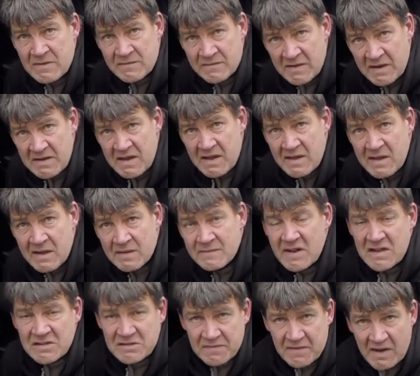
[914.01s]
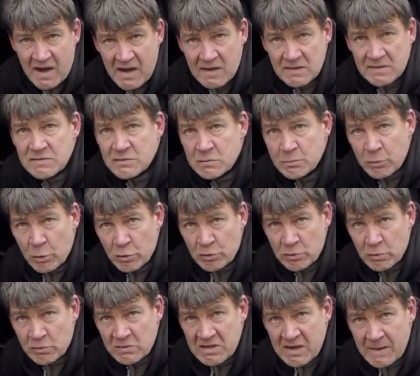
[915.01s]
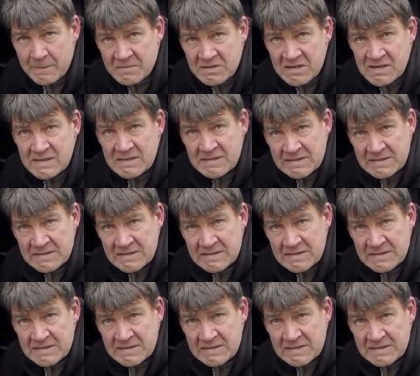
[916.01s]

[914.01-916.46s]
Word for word: Wenn ihr irgendwelche Fragen zum Produkt habt,